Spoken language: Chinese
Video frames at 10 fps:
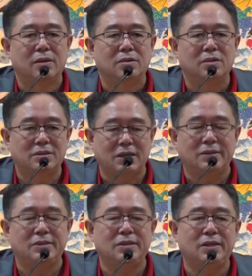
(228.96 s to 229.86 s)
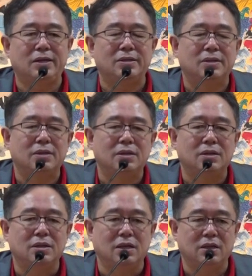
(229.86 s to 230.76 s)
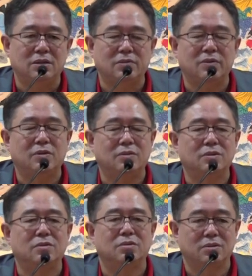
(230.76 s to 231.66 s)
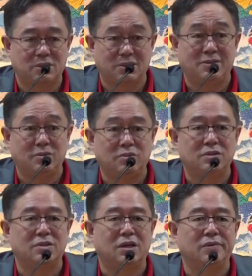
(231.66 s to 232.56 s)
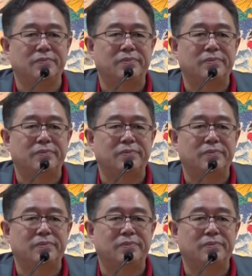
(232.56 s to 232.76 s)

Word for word: 所以前期呢，你这位同修就自修自正，